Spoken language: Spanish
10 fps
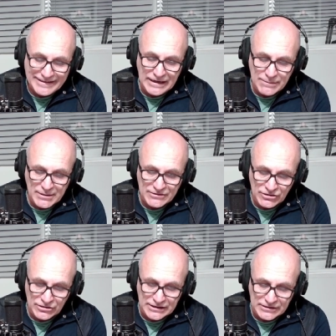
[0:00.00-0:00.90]
y las
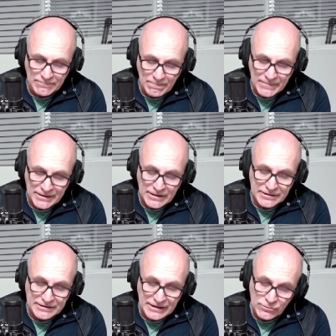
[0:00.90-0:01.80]
pasiones,
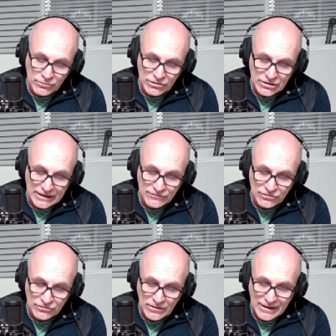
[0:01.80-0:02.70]
y algunos
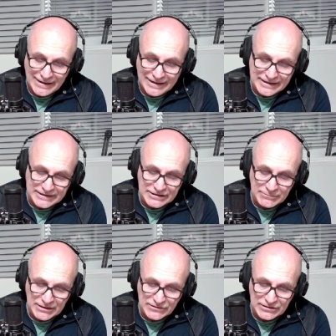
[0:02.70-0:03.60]
casos
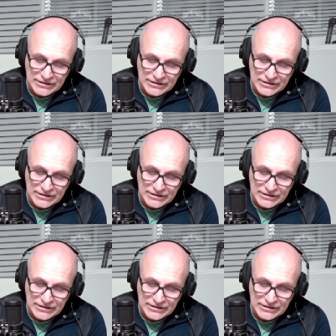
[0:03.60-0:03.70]
legítimas,